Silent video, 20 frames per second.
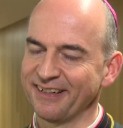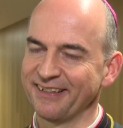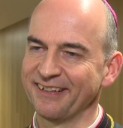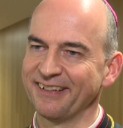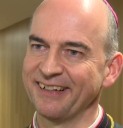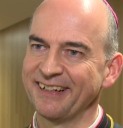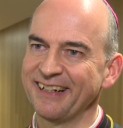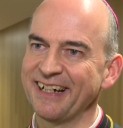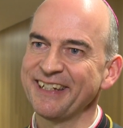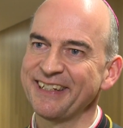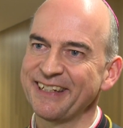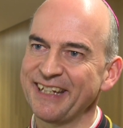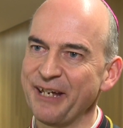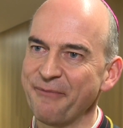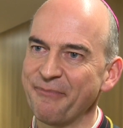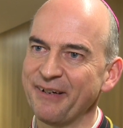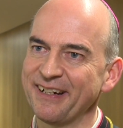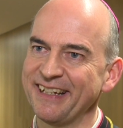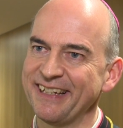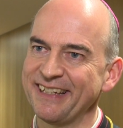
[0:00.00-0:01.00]
äh,
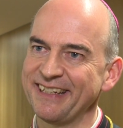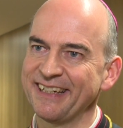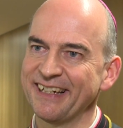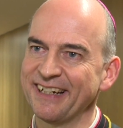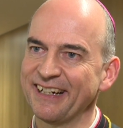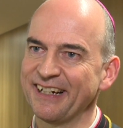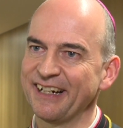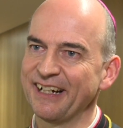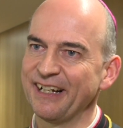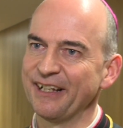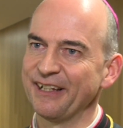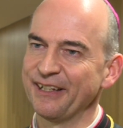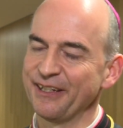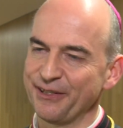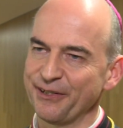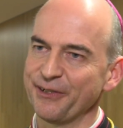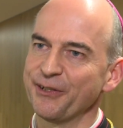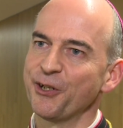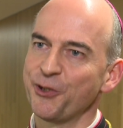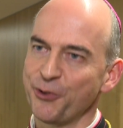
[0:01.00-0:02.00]
Gastgeber dieses Jahr.
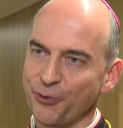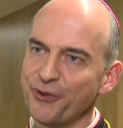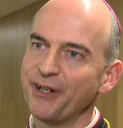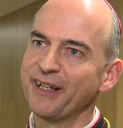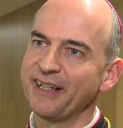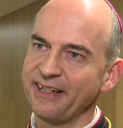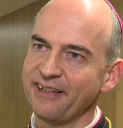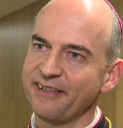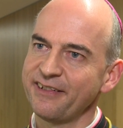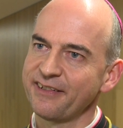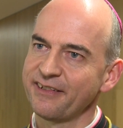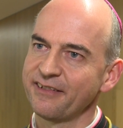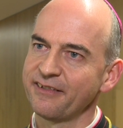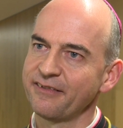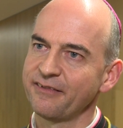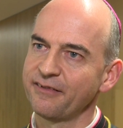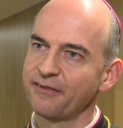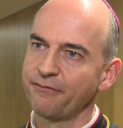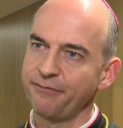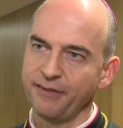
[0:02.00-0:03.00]
Es ist eine schöne Geste,
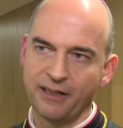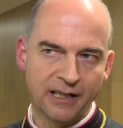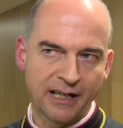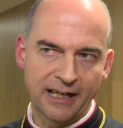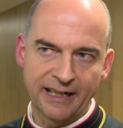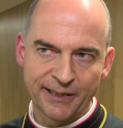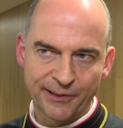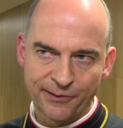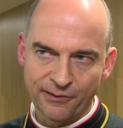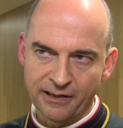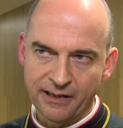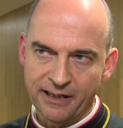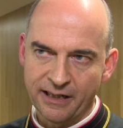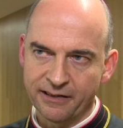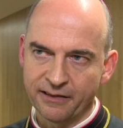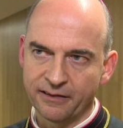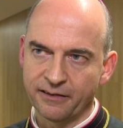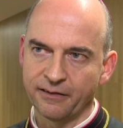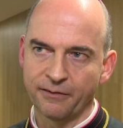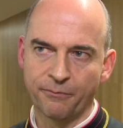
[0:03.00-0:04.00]
viele
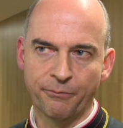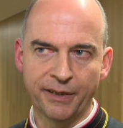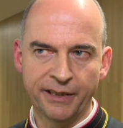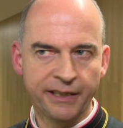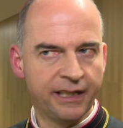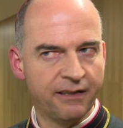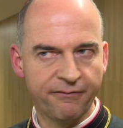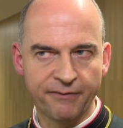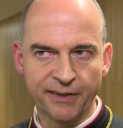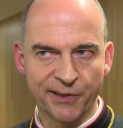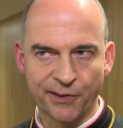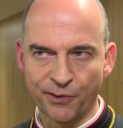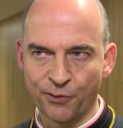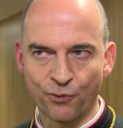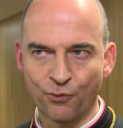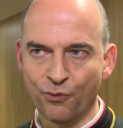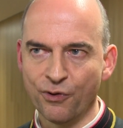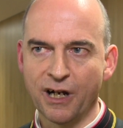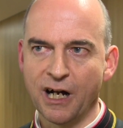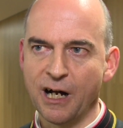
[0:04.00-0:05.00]
einzuladen, mit denen wir zu
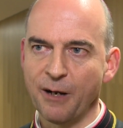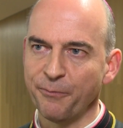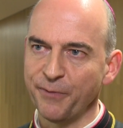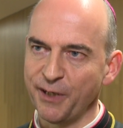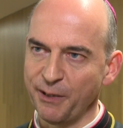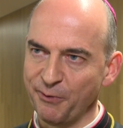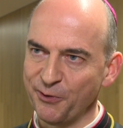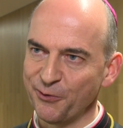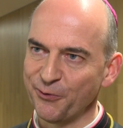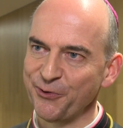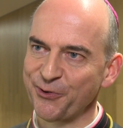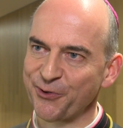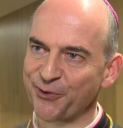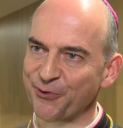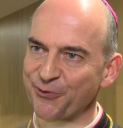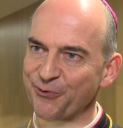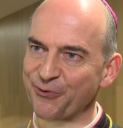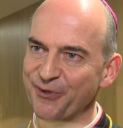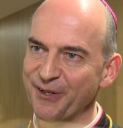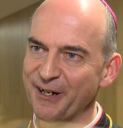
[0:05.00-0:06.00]
tun haben, die mit uns
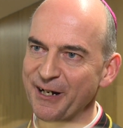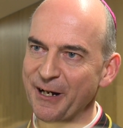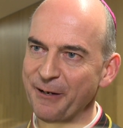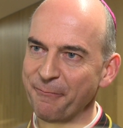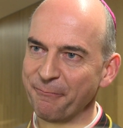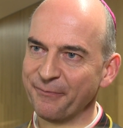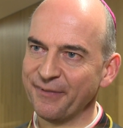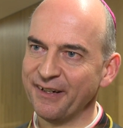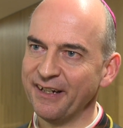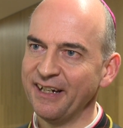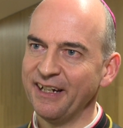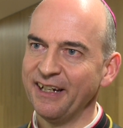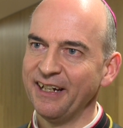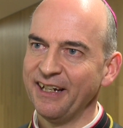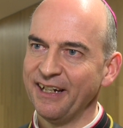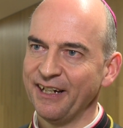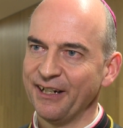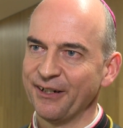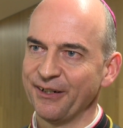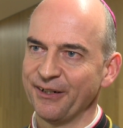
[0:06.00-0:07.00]
zu tun haben
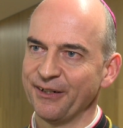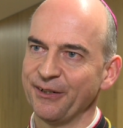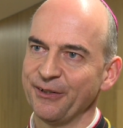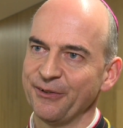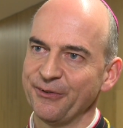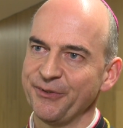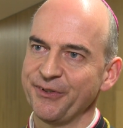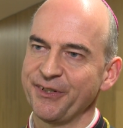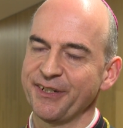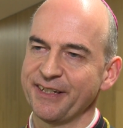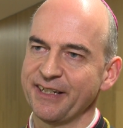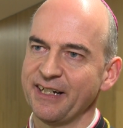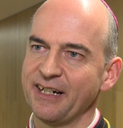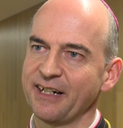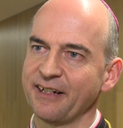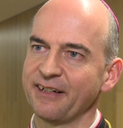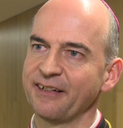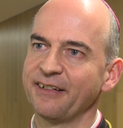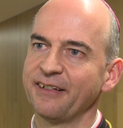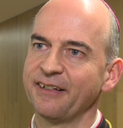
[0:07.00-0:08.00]
äh, und zu
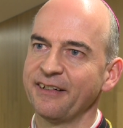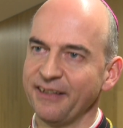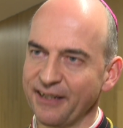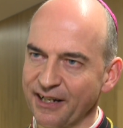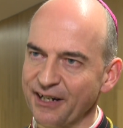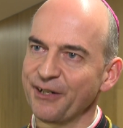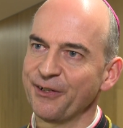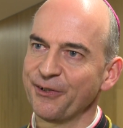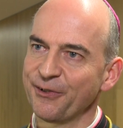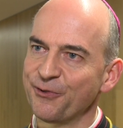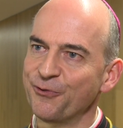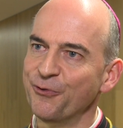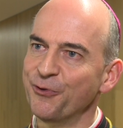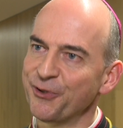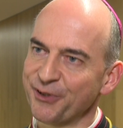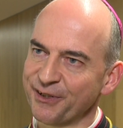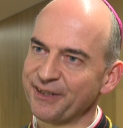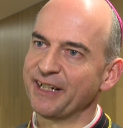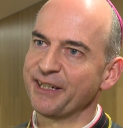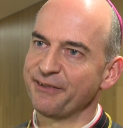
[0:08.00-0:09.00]
sagen, ja
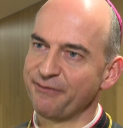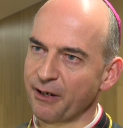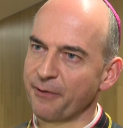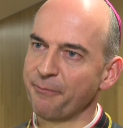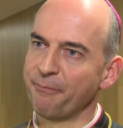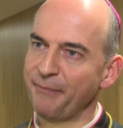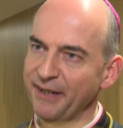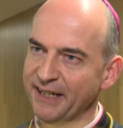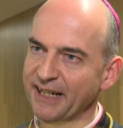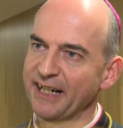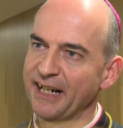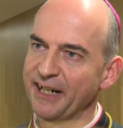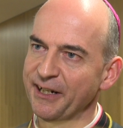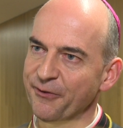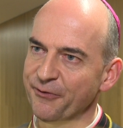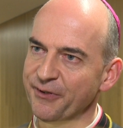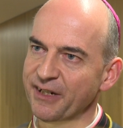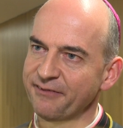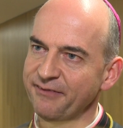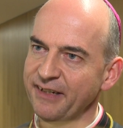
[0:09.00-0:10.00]
gut, dass wir
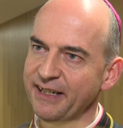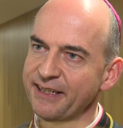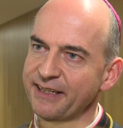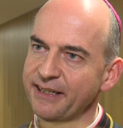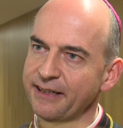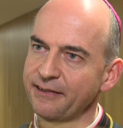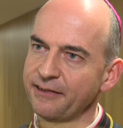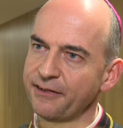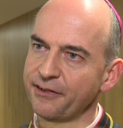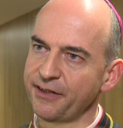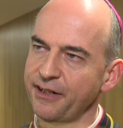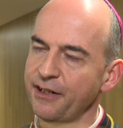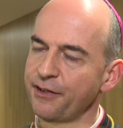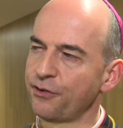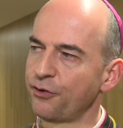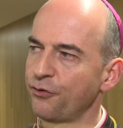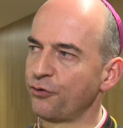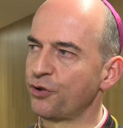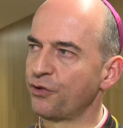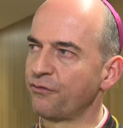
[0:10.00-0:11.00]
miteinander unterwegs sind. Das
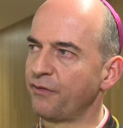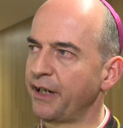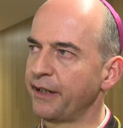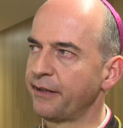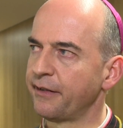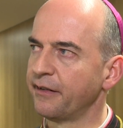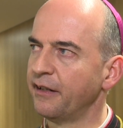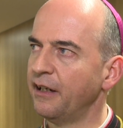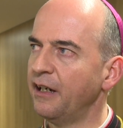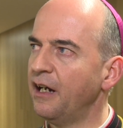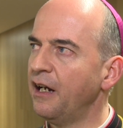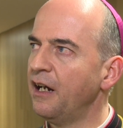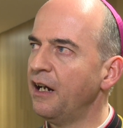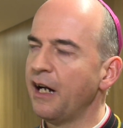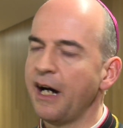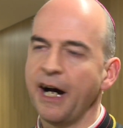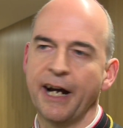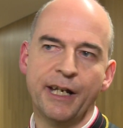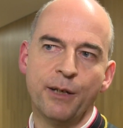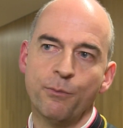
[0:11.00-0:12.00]
Erste, das Zweite,
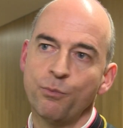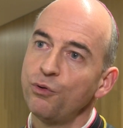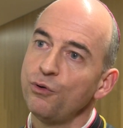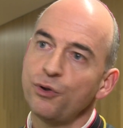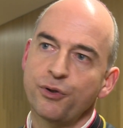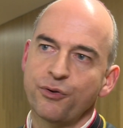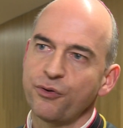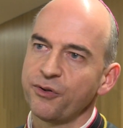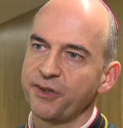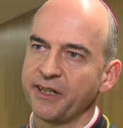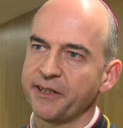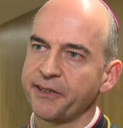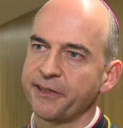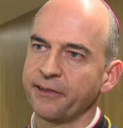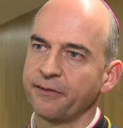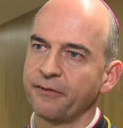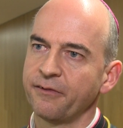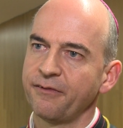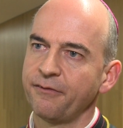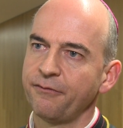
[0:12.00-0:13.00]
einen Impuls zu
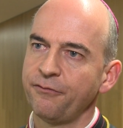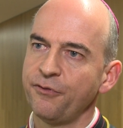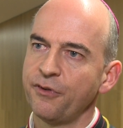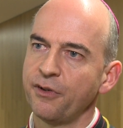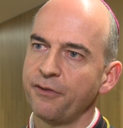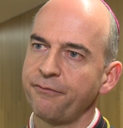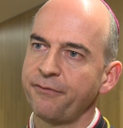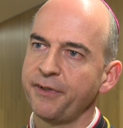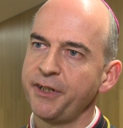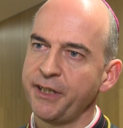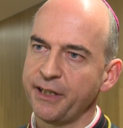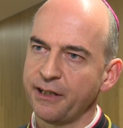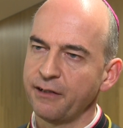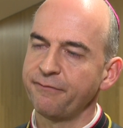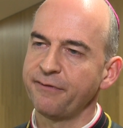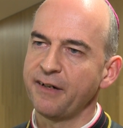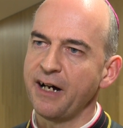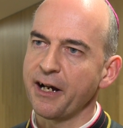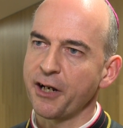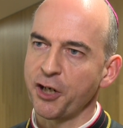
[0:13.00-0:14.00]
setzen für wichtige
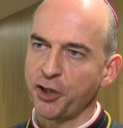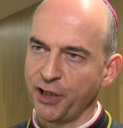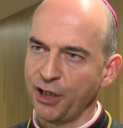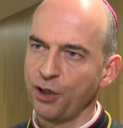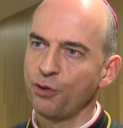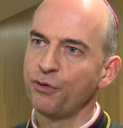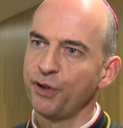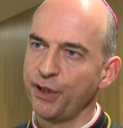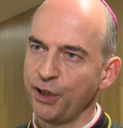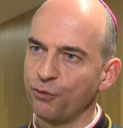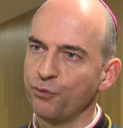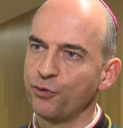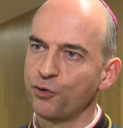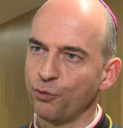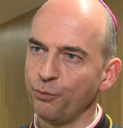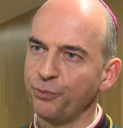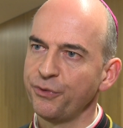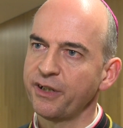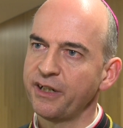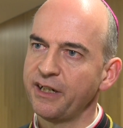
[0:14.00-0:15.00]
Fragestellungen, die uns
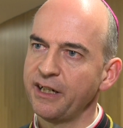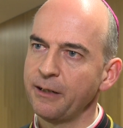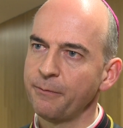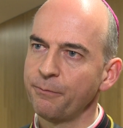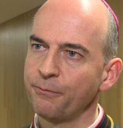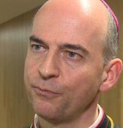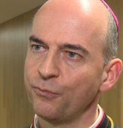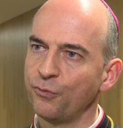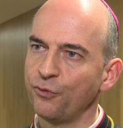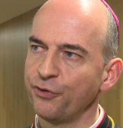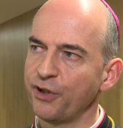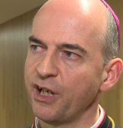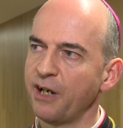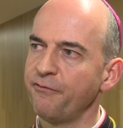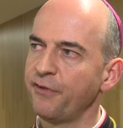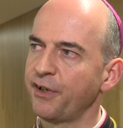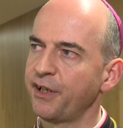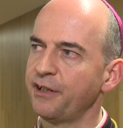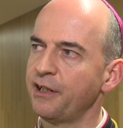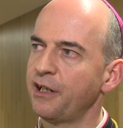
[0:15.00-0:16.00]
umtreiben. Und da
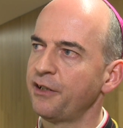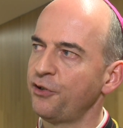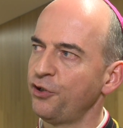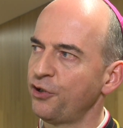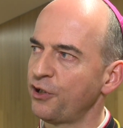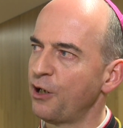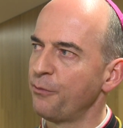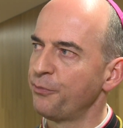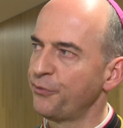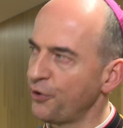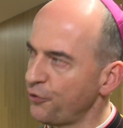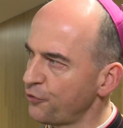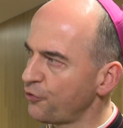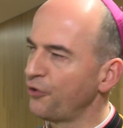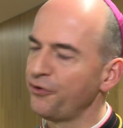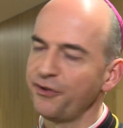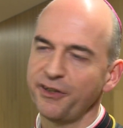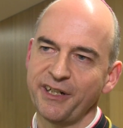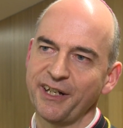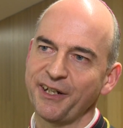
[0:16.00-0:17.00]
haben wir gedacht, ich glaube, das
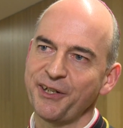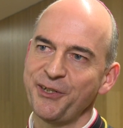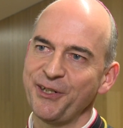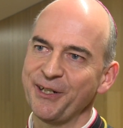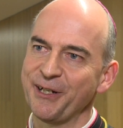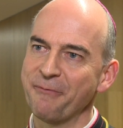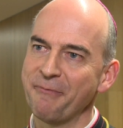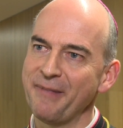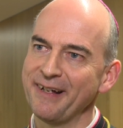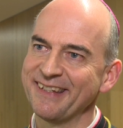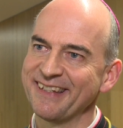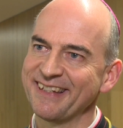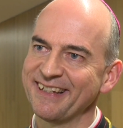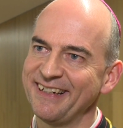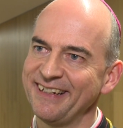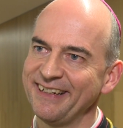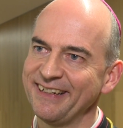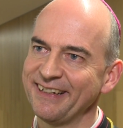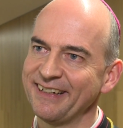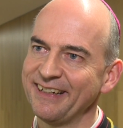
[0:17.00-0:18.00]
könnte der richtige Mann
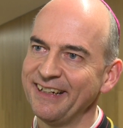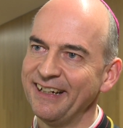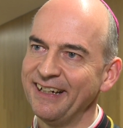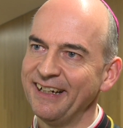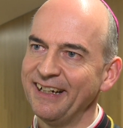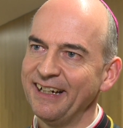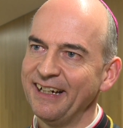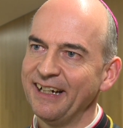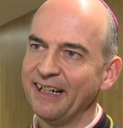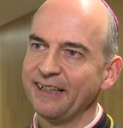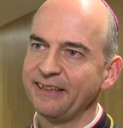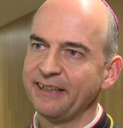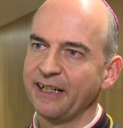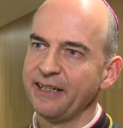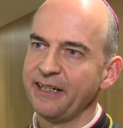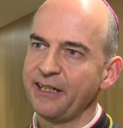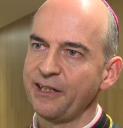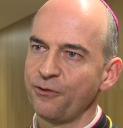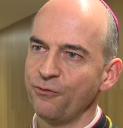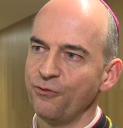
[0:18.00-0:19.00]
sein, der
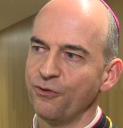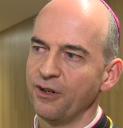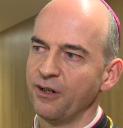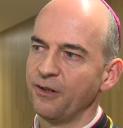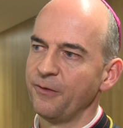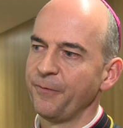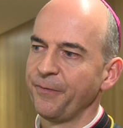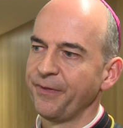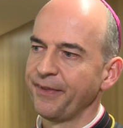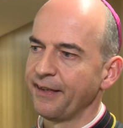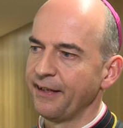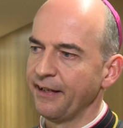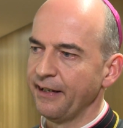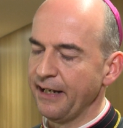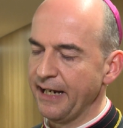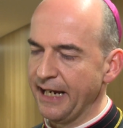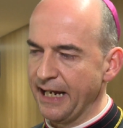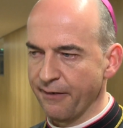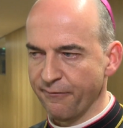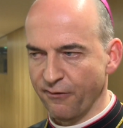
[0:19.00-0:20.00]
nicht nur
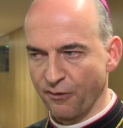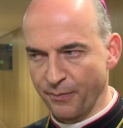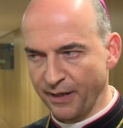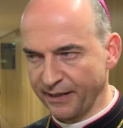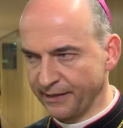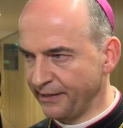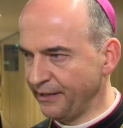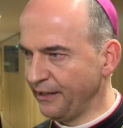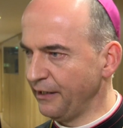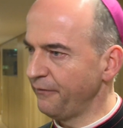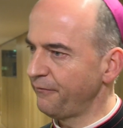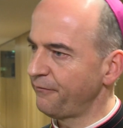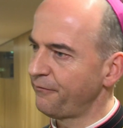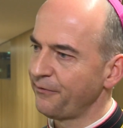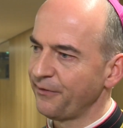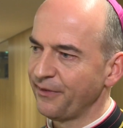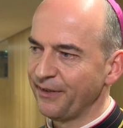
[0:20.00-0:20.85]
informativ,